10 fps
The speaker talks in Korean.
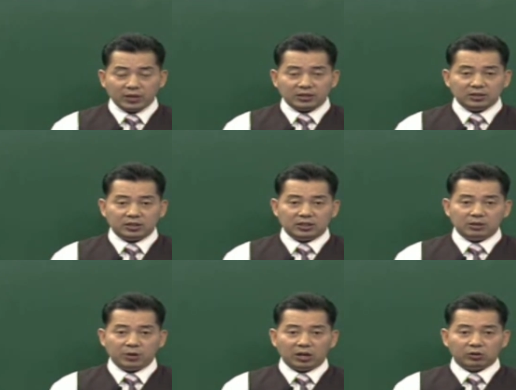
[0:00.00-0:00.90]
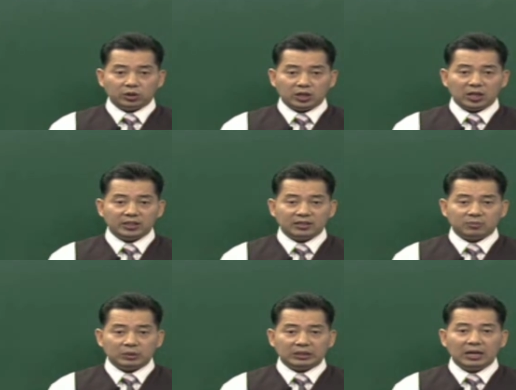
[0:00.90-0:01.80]
대신 지지 변화는 어떻게 일어난다고
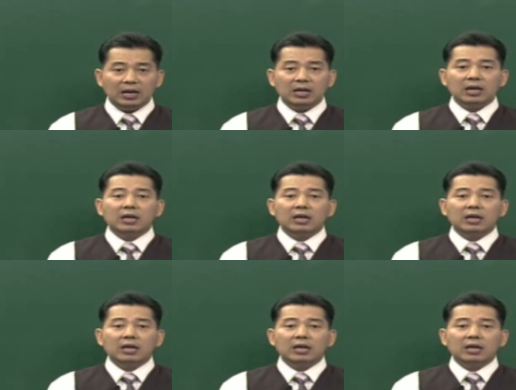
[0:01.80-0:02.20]
했습니까?